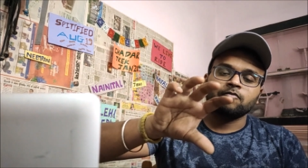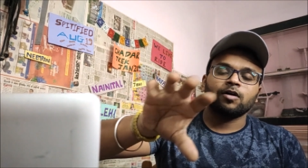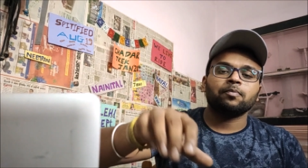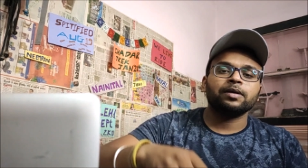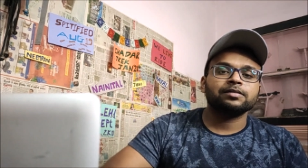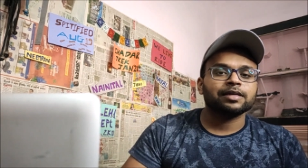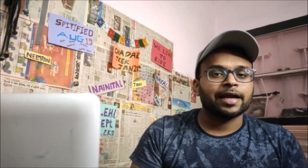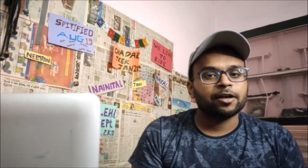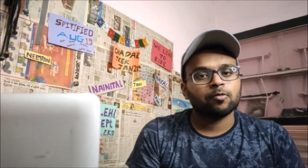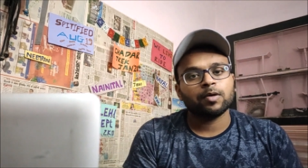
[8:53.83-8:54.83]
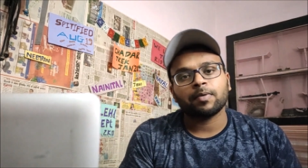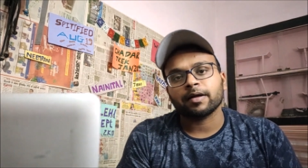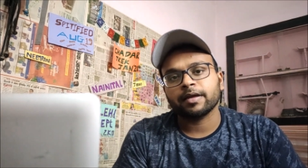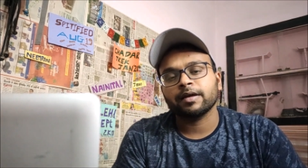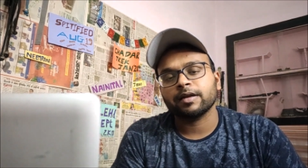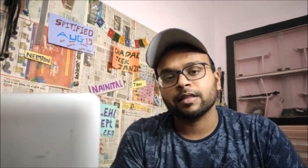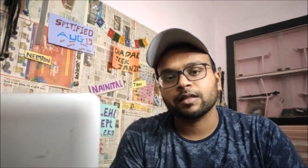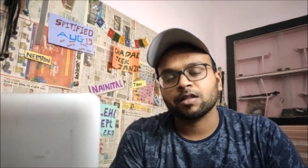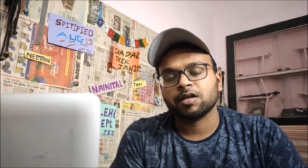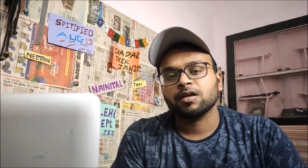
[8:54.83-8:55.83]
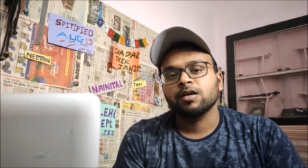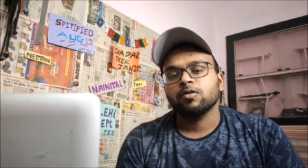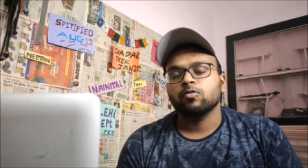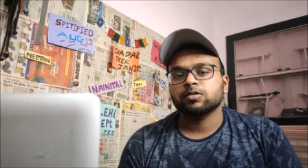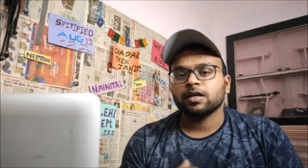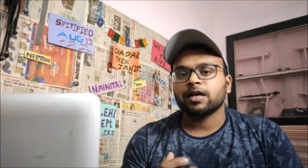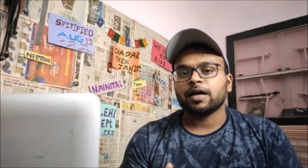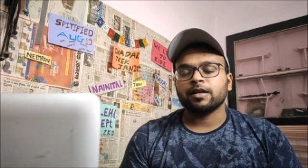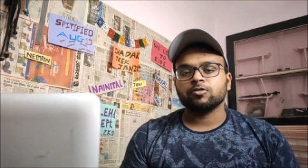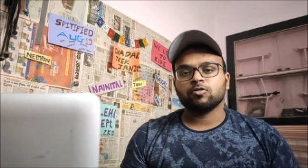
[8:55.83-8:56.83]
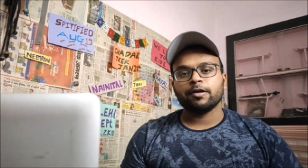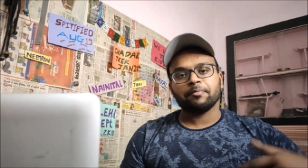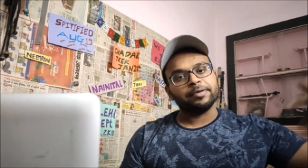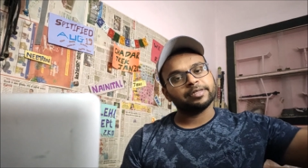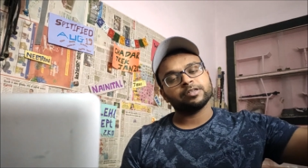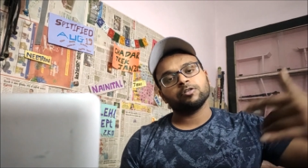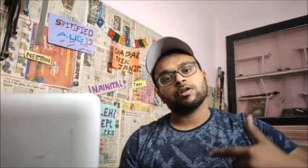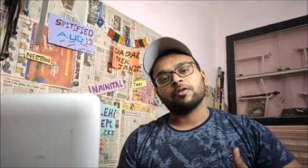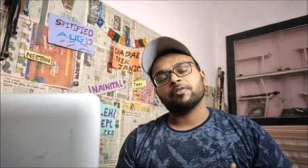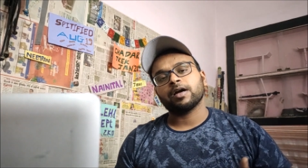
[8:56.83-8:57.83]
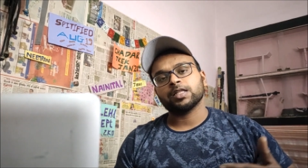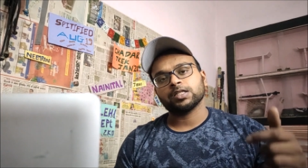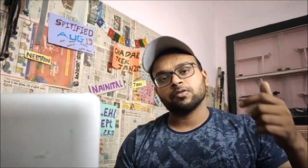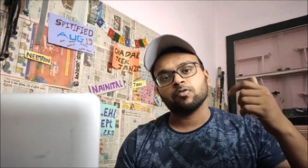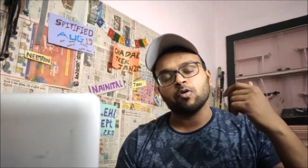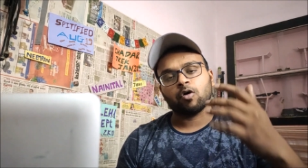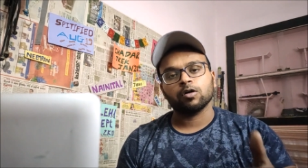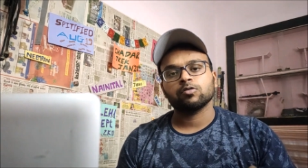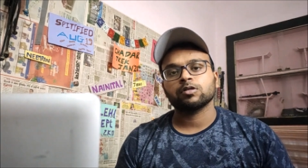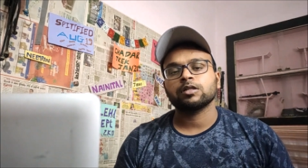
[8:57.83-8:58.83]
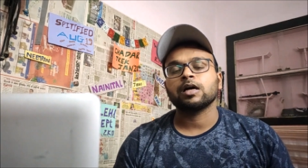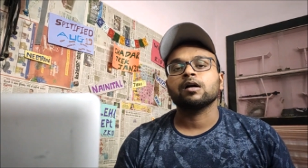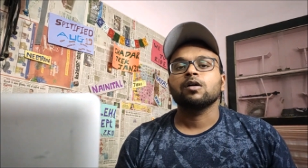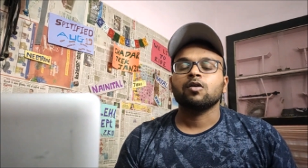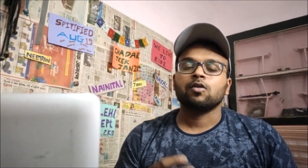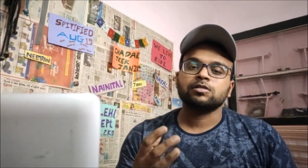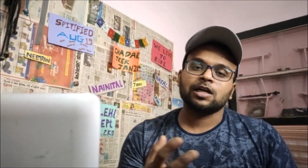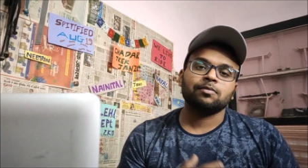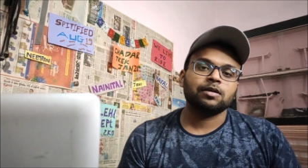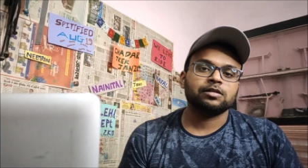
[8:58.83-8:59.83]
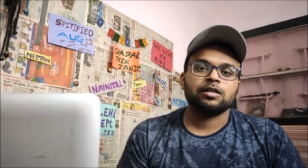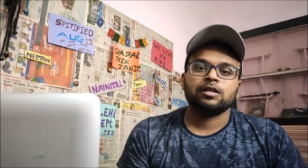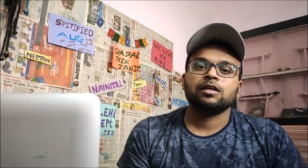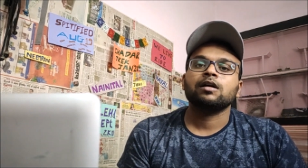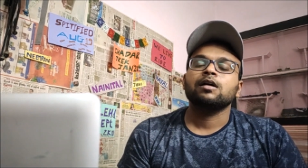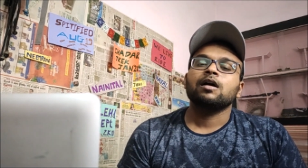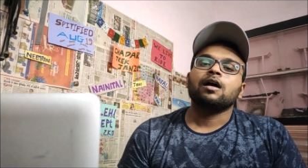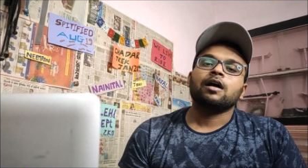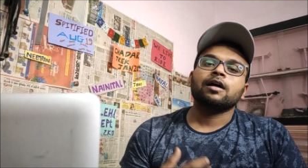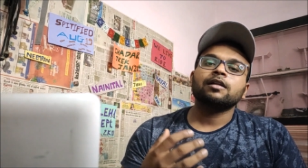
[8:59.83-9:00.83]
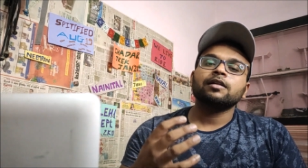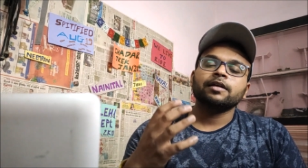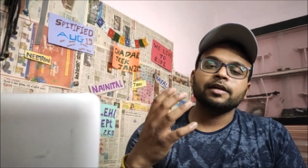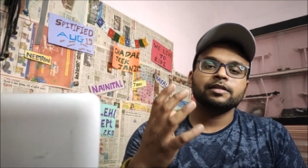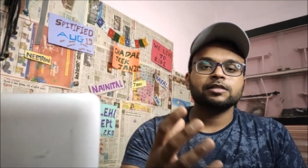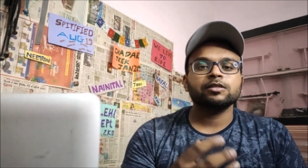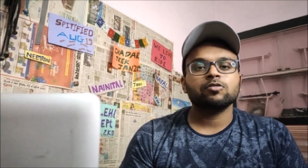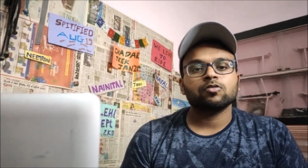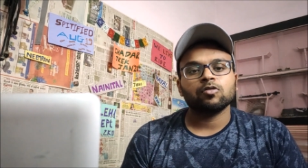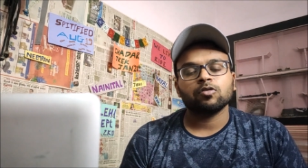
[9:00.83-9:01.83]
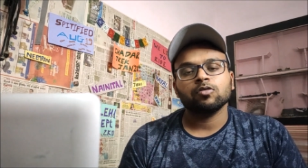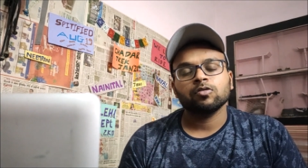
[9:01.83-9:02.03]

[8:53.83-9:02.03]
वहां पे साइडों में पार्किंग कर देते थे उसके कारण जो है पीछे से जो ट्रैफिक आता था वो हॉल्ट होता था और जाम लग जाता था अगर इन चीज़ों को